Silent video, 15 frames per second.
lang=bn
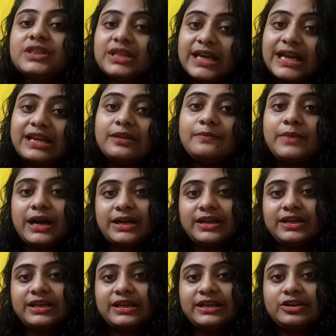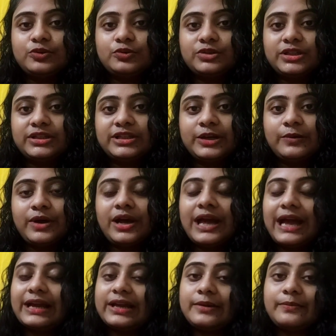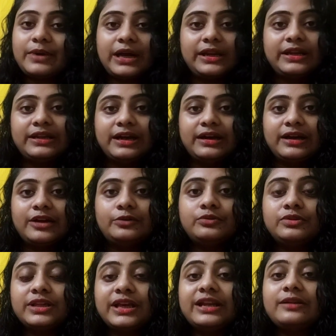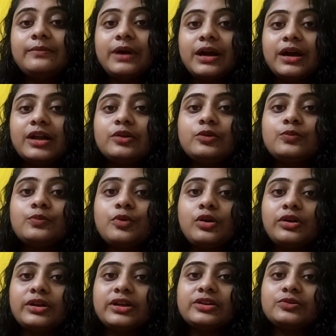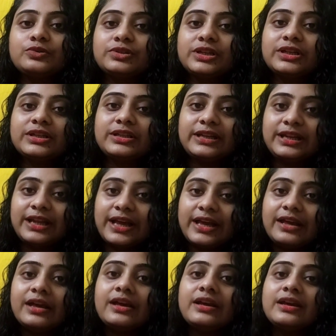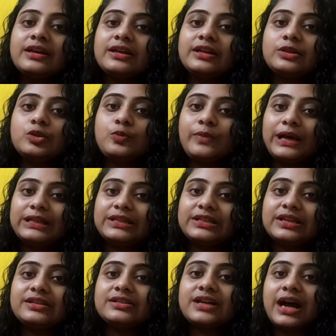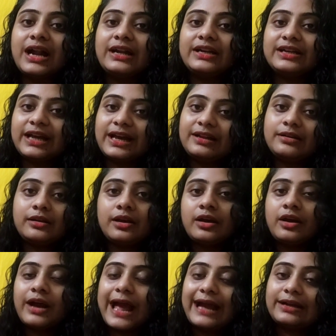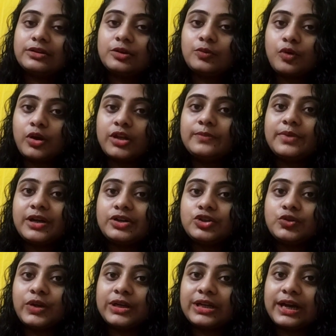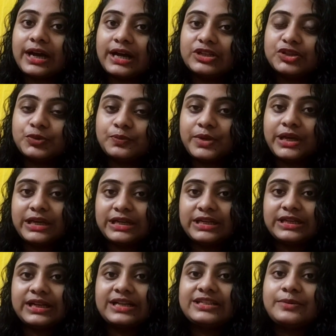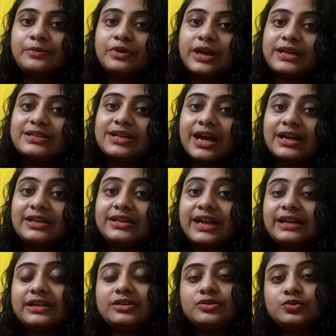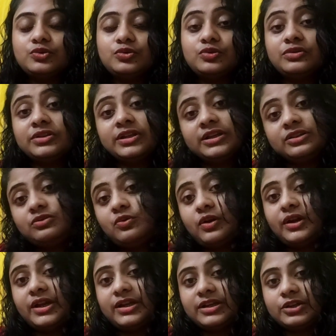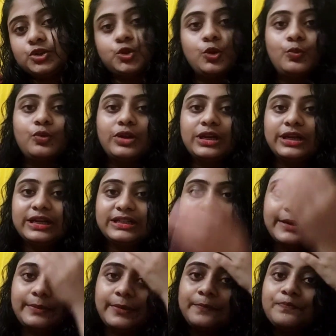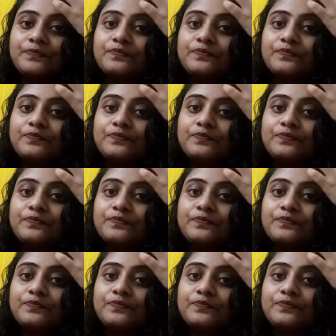তেল মাখিয়ে রোদে দেওয়া একেবারেই না কারণ তেল মাখানোর পরে রোদে দিলেই কিন্তু বাচ্চার সান ট্যান একদম অনিবার্য এটা আসবেই ঠিক আছে এবং এই সান ট্যানটা দূর করতে কিন্তু অনেকটা সময় লেগে যাবে